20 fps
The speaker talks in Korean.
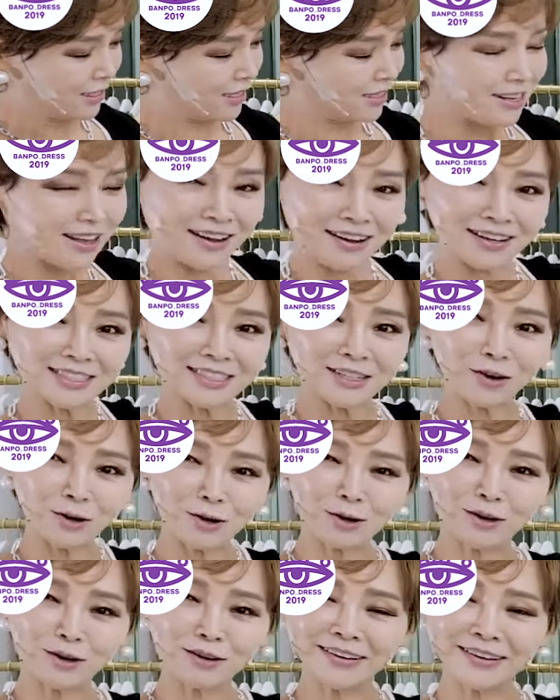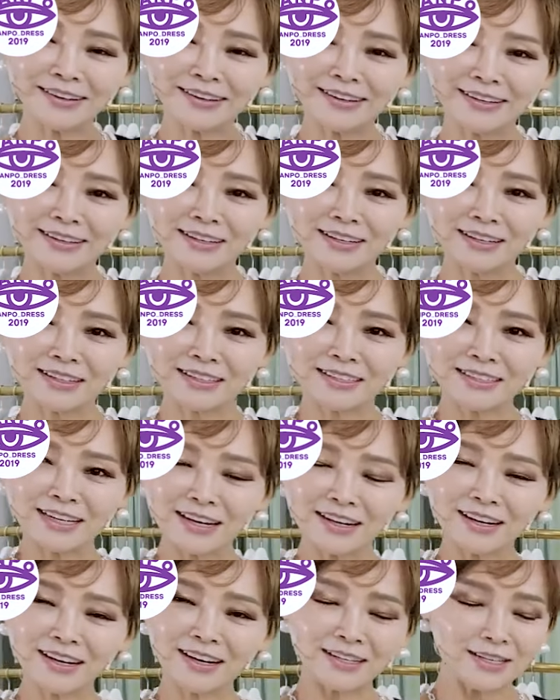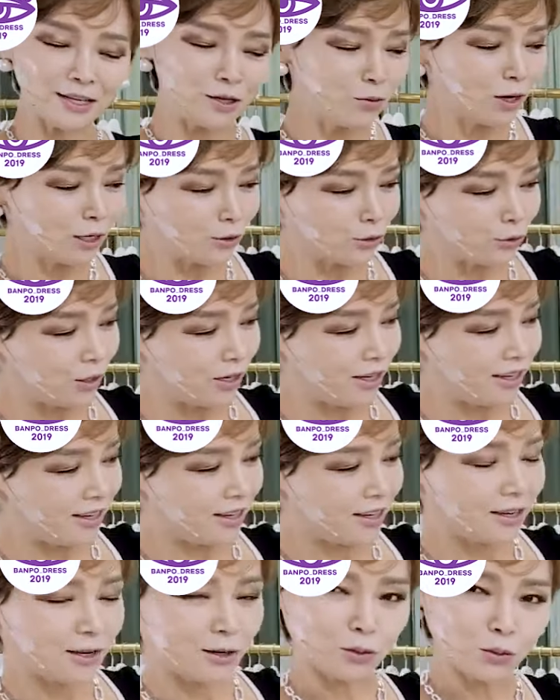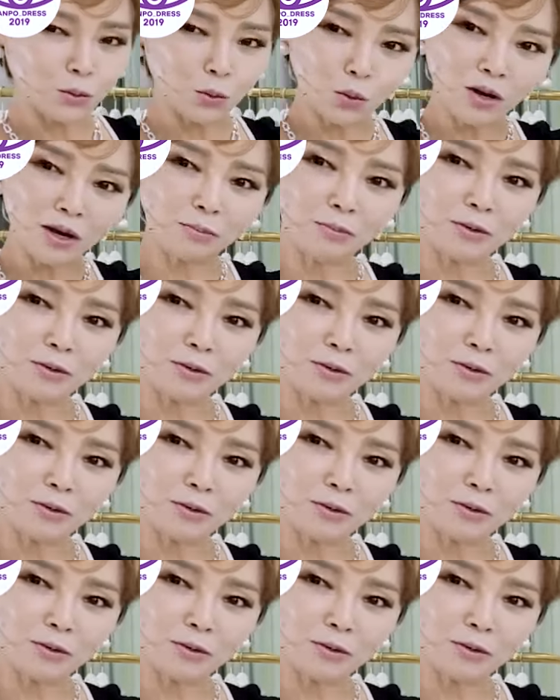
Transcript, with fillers: 자, 세 가지 컬러. 제가 이 와중에 요거